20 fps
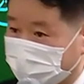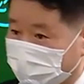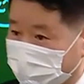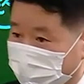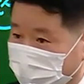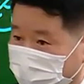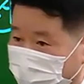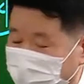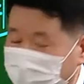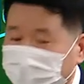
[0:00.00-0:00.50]

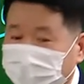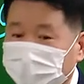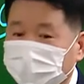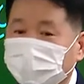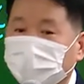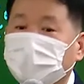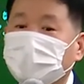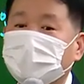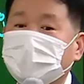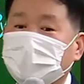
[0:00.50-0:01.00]
대로
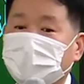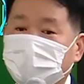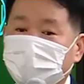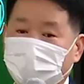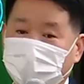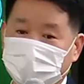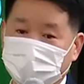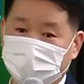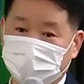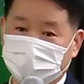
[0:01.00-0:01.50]
효과가
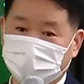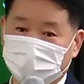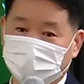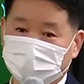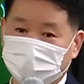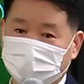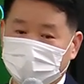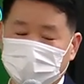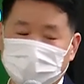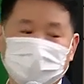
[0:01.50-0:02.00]
발생되는
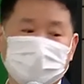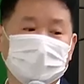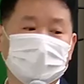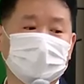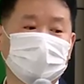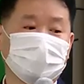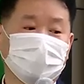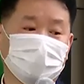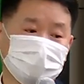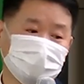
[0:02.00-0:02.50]
걸
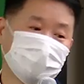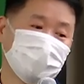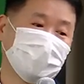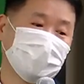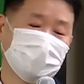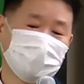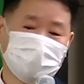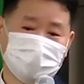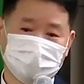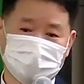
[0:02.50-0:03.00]

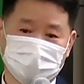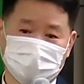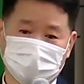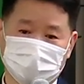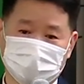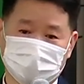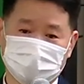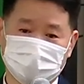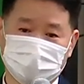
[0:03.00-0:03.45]
법률행위라 그래요.